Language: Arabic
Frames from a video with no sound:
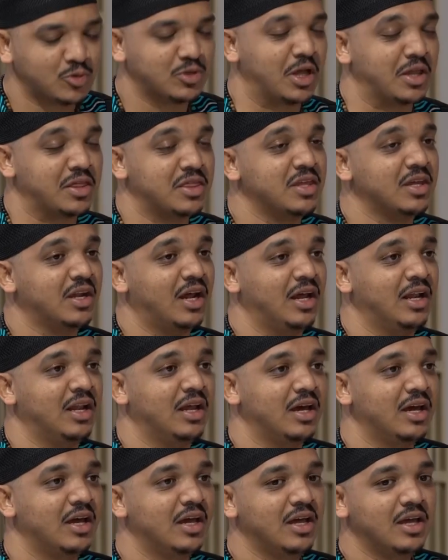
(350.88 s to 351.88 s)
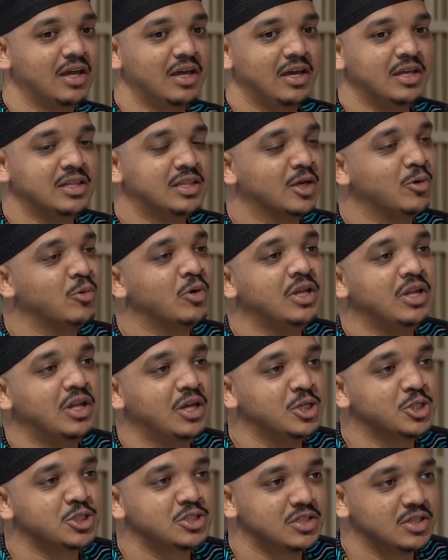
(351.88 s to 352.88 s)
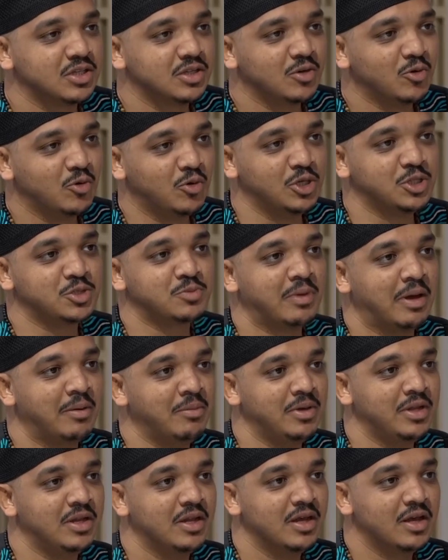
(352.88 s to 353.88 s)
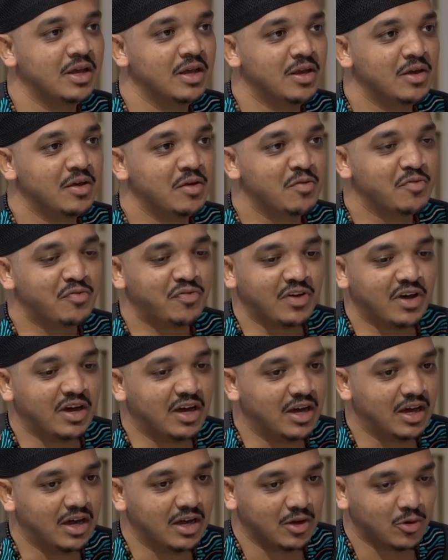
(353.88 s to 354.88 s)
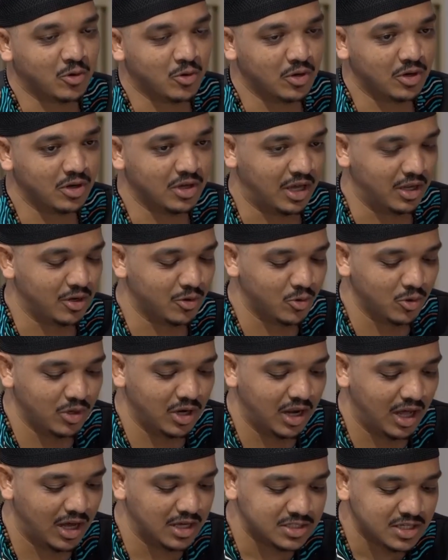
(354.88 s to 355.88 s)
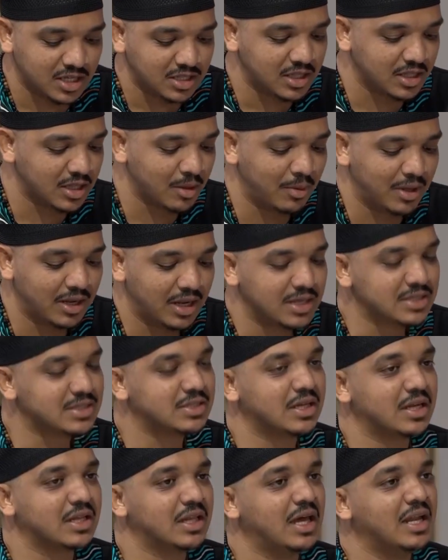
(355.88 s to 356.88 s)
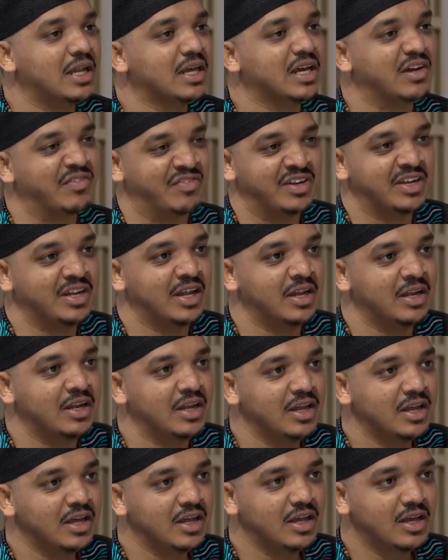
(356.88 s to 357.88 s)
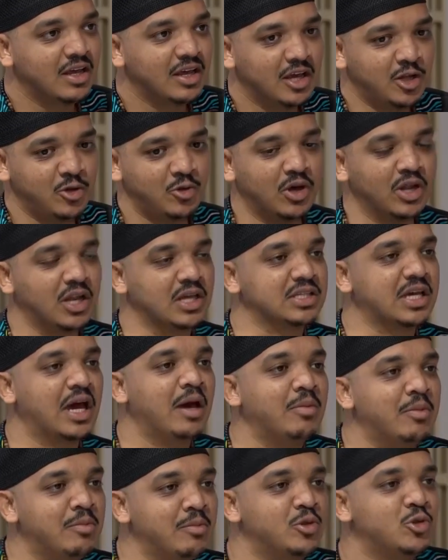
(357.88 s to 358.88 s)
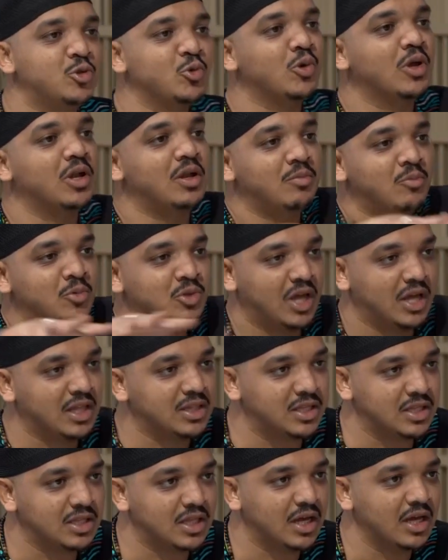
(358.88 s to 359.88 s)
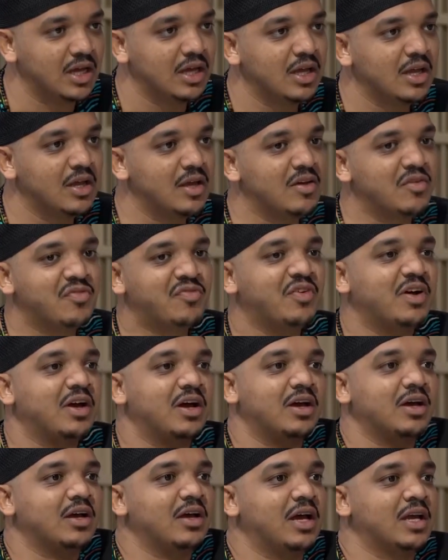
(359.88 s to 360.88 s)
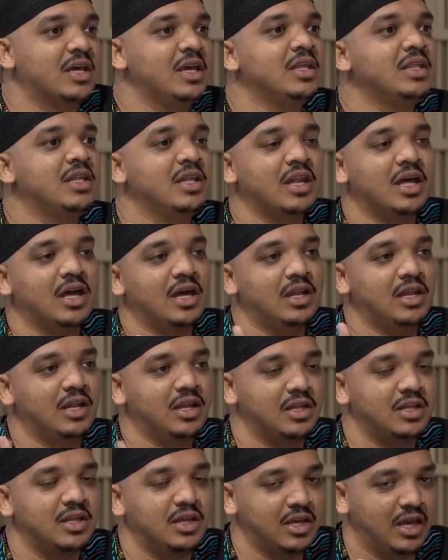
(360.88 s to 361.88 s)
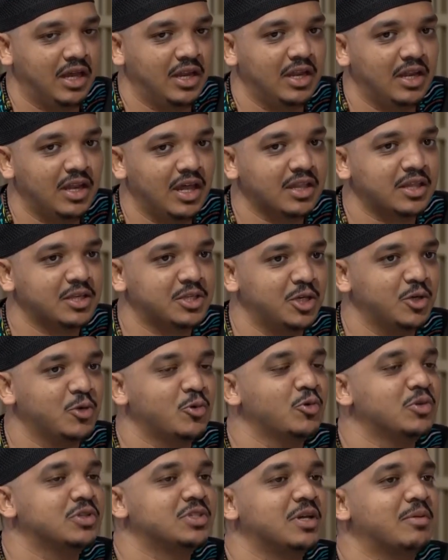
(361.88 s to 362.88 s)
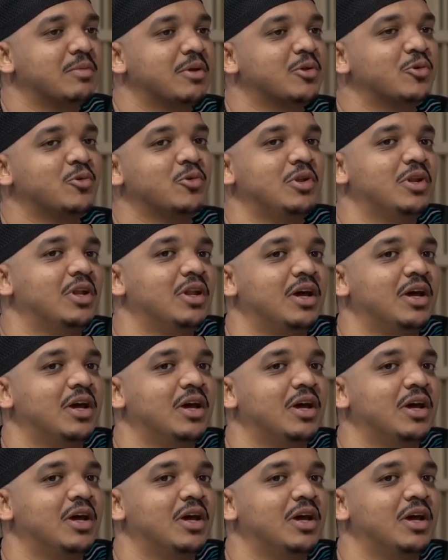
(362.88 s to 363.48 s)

تاثير على مم. انت وين عشت نعم. وعشت مع مين نعم. ف يعني كل الحاجات دي طبعا اثرت عليك كفنان نعم. انه انا اصحابي من دول متعدده نعم. فاكيد يعني الناتج حيكون زي ما تقول